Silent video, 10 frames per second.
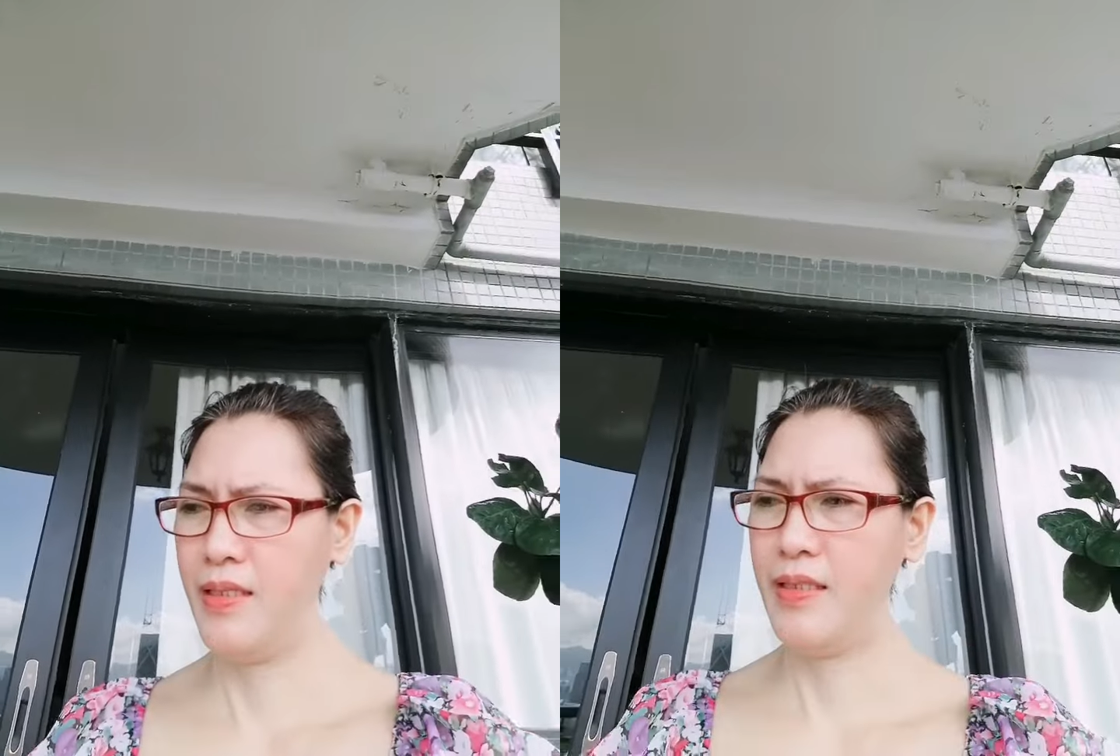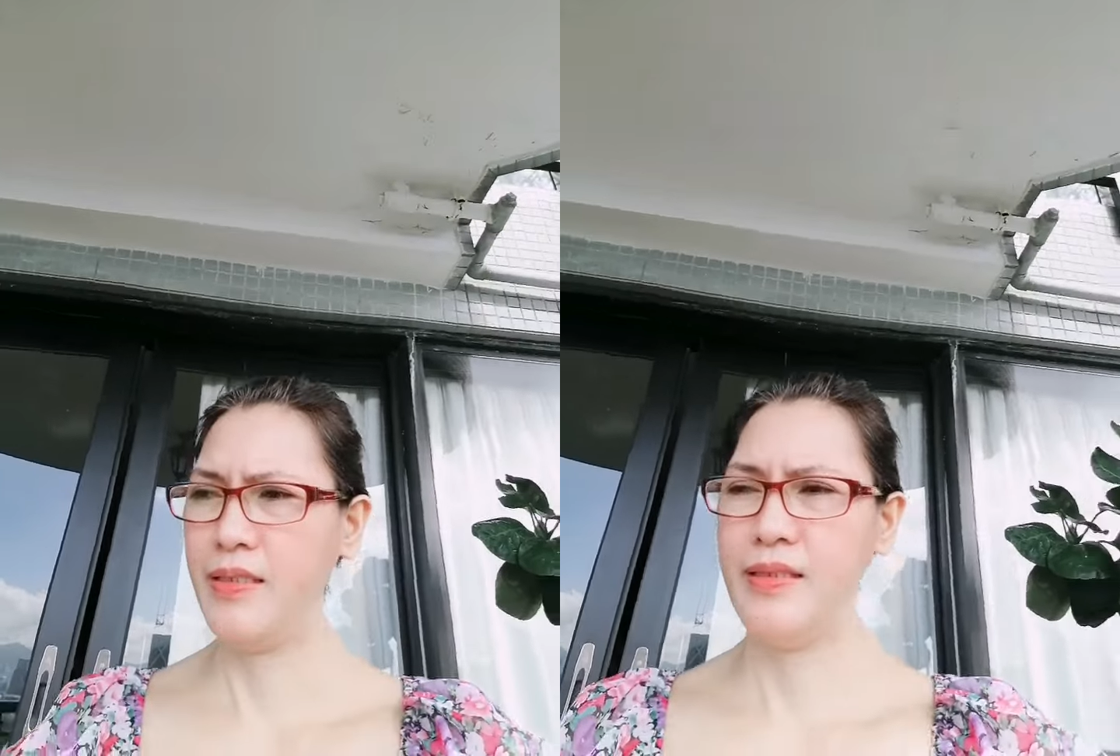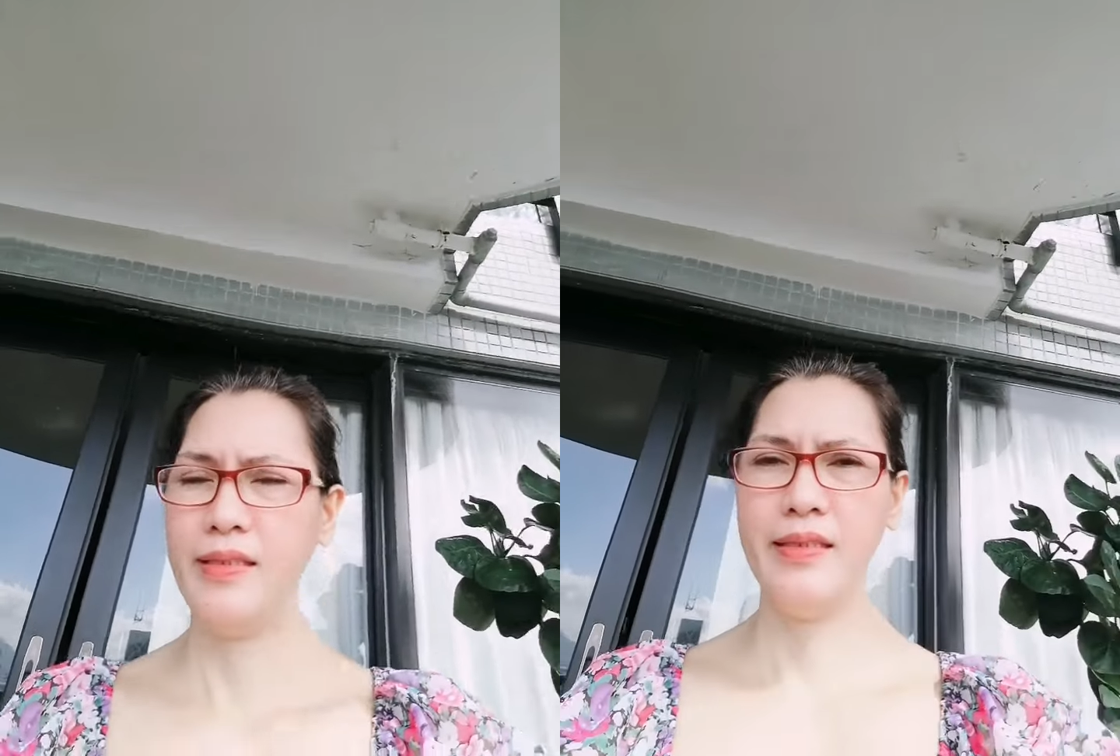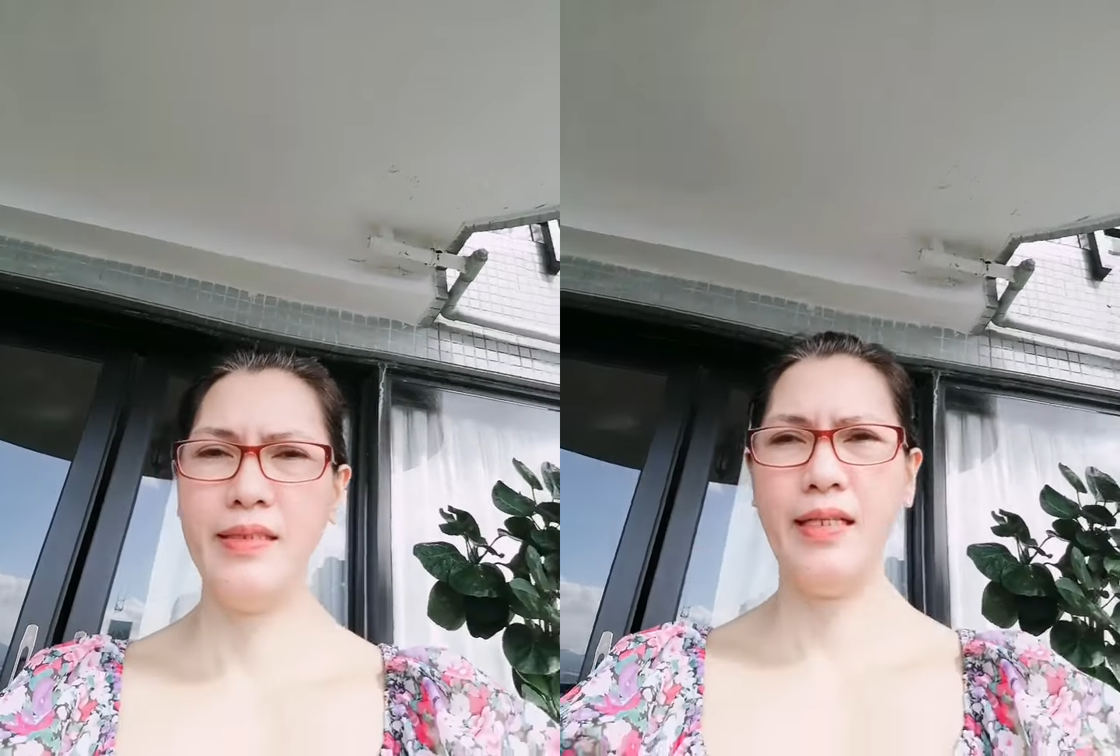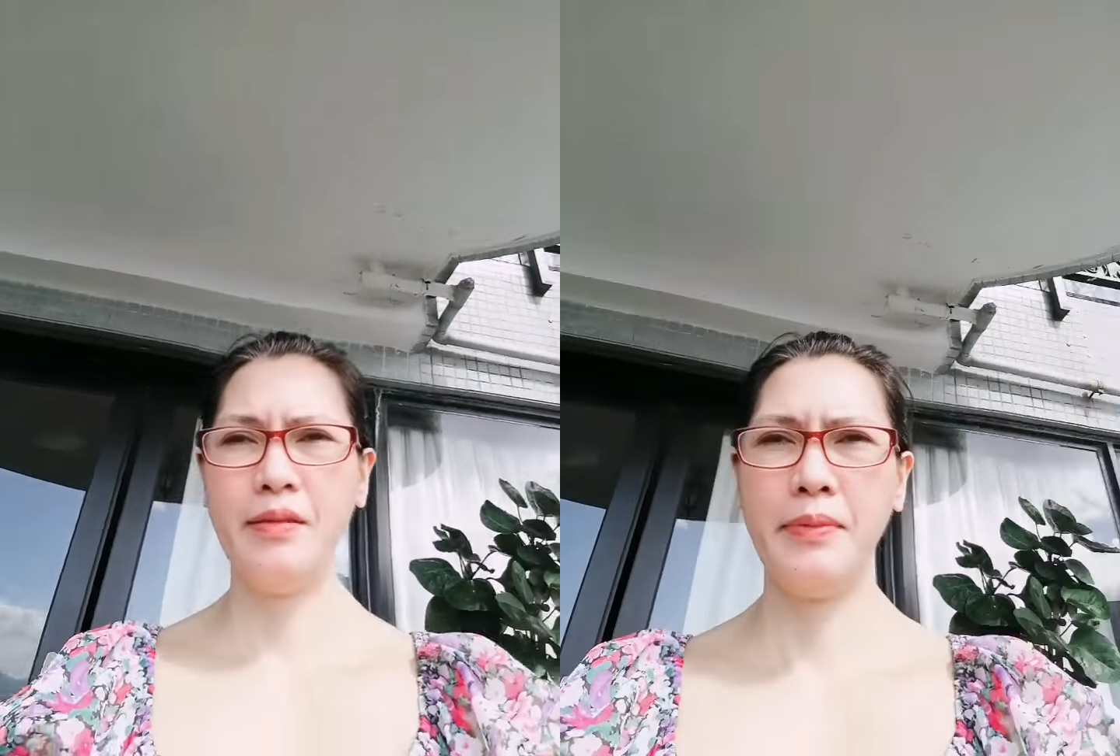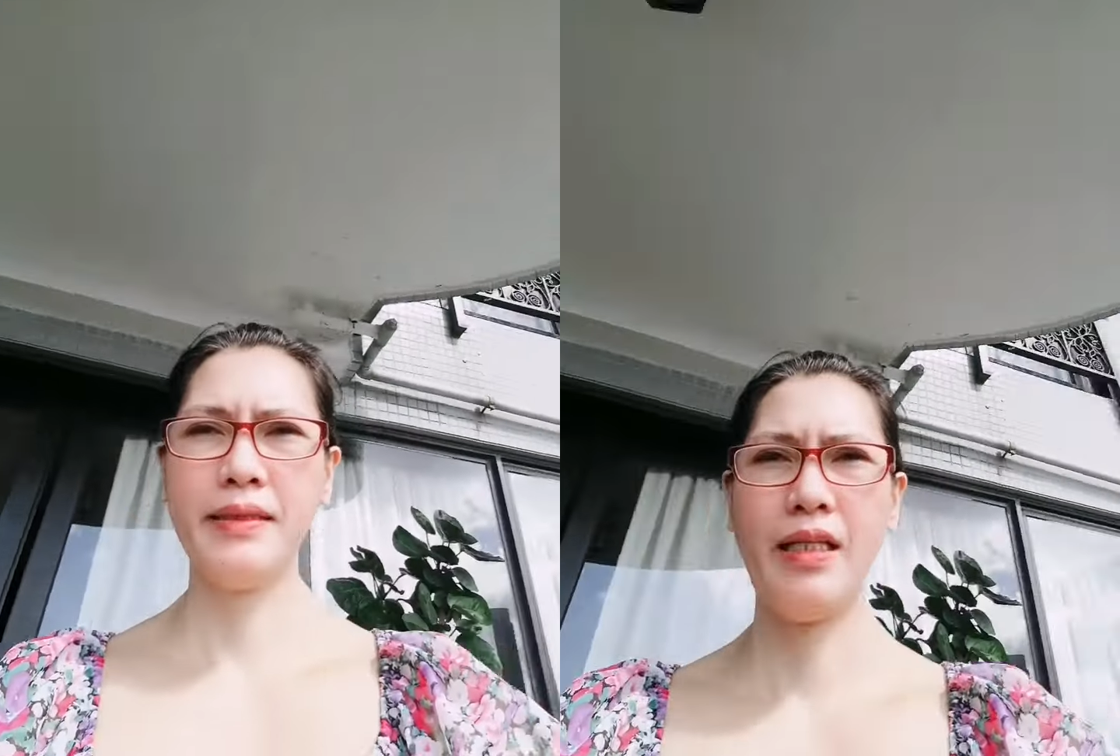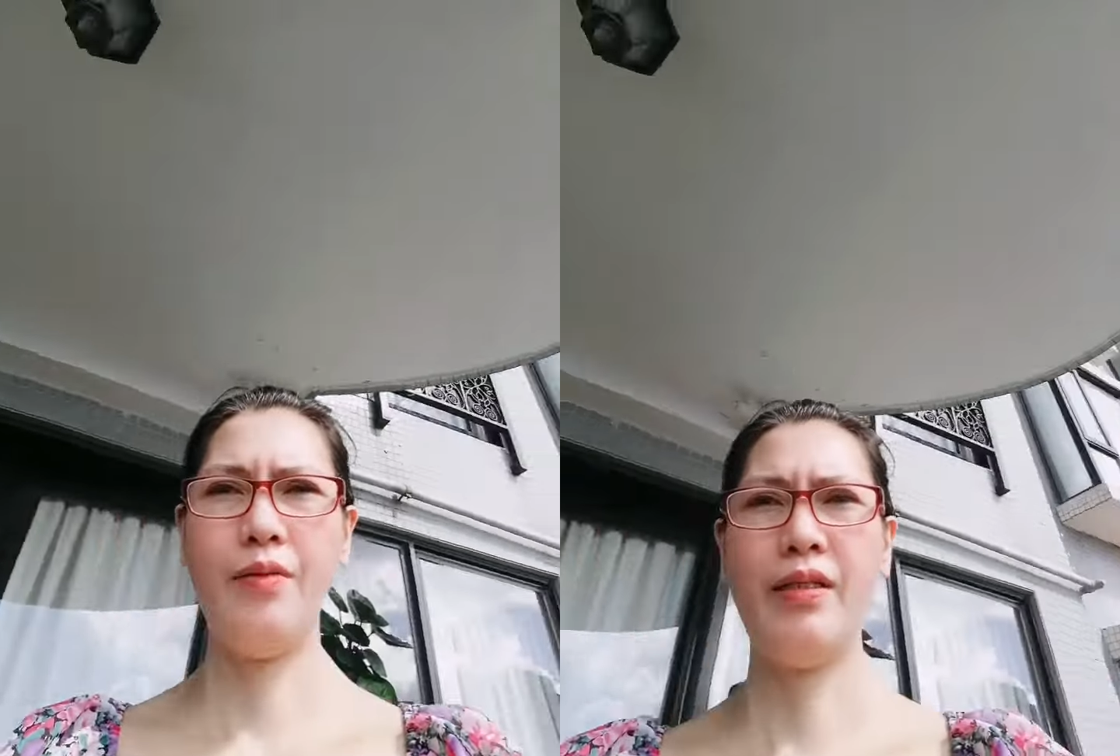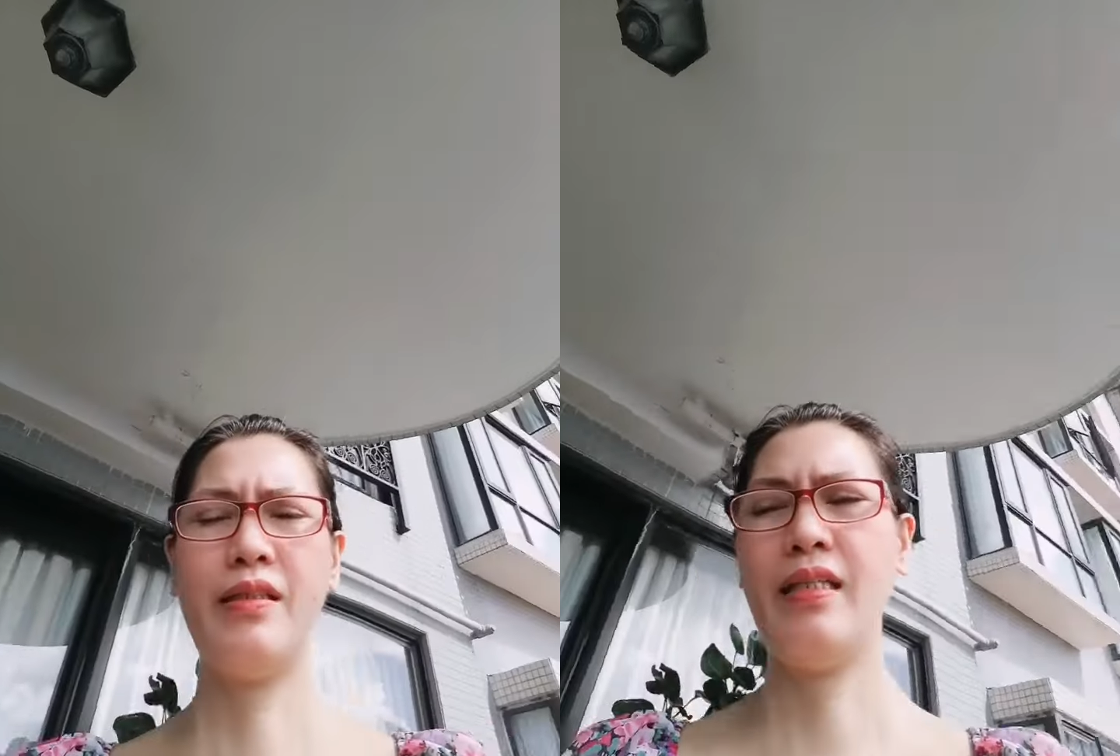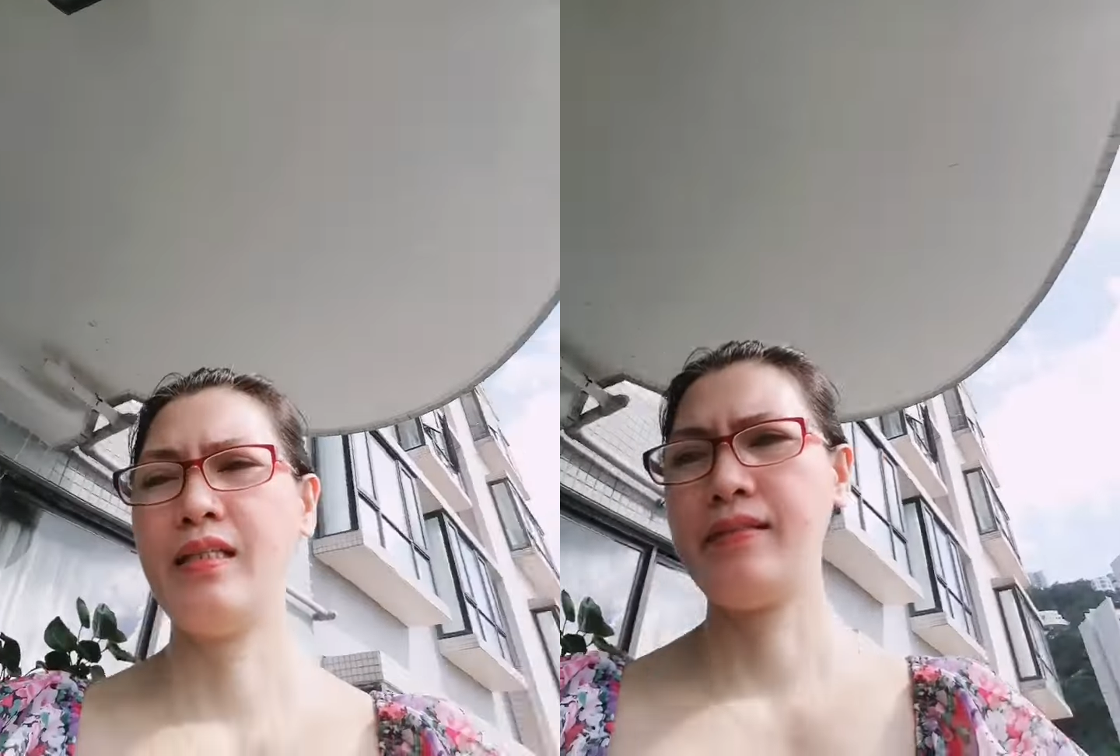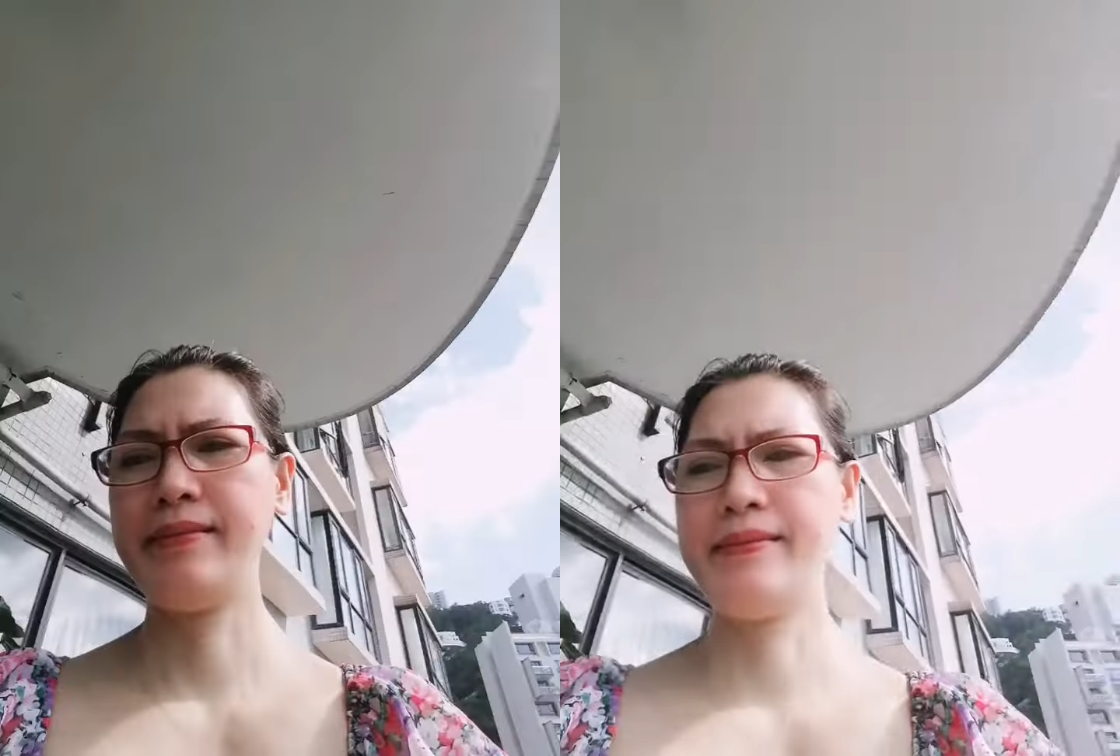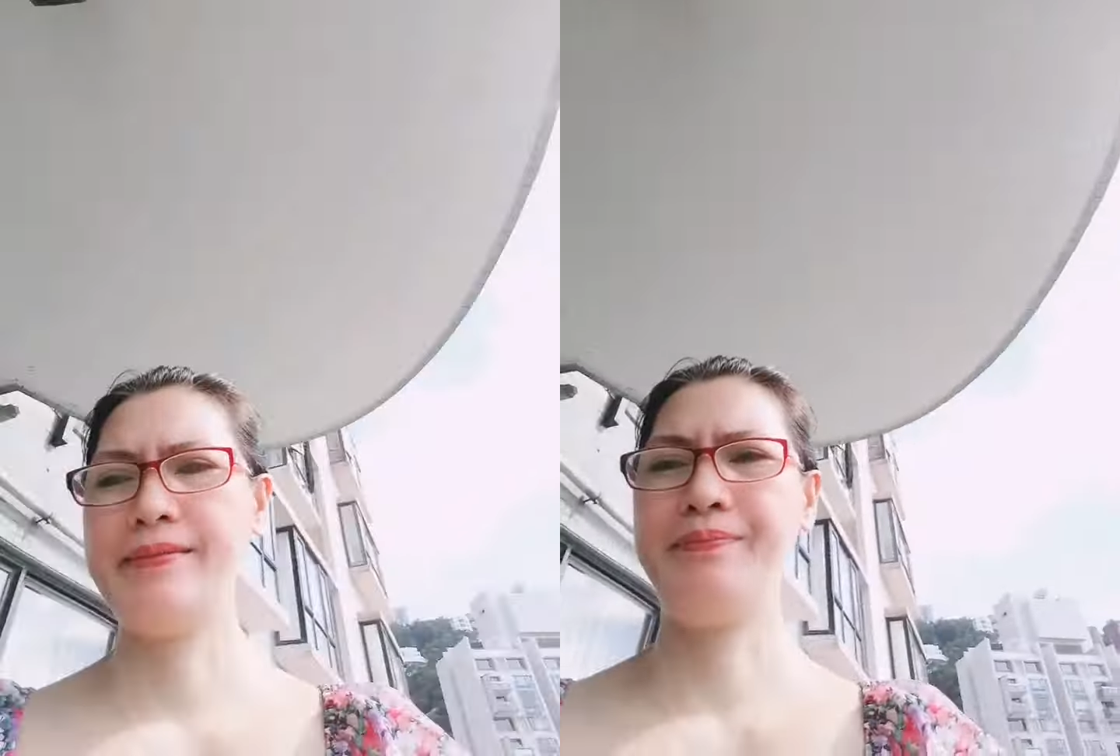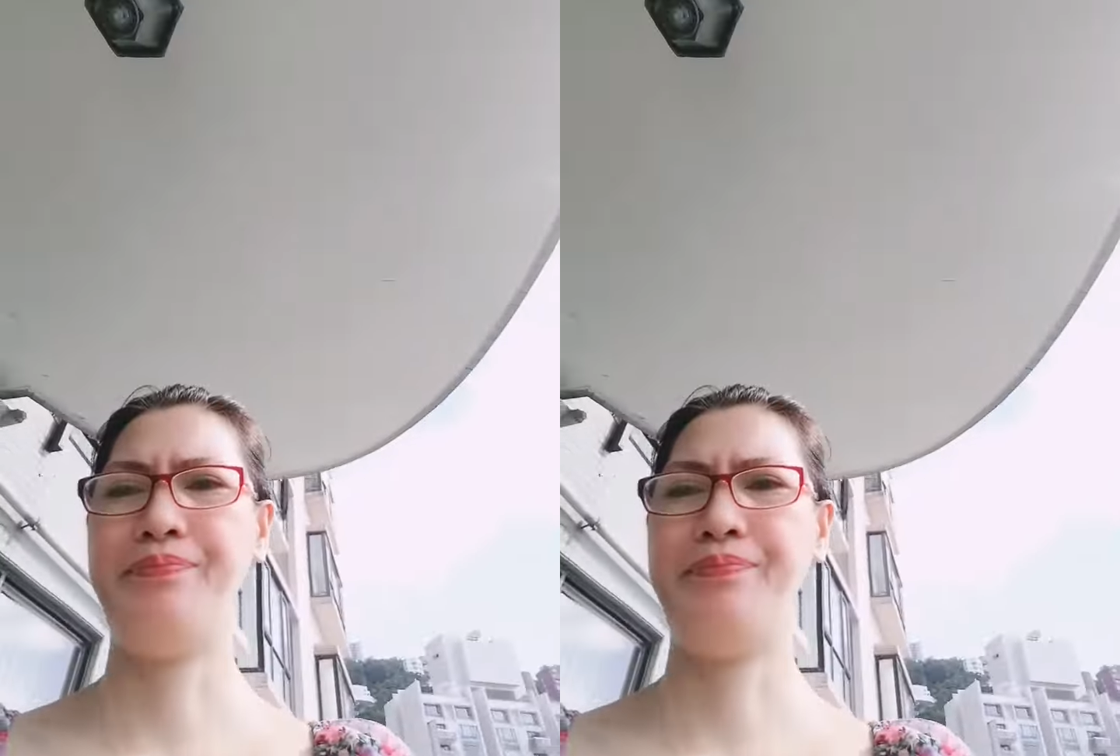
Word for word: Uh, ano bang tawag dito?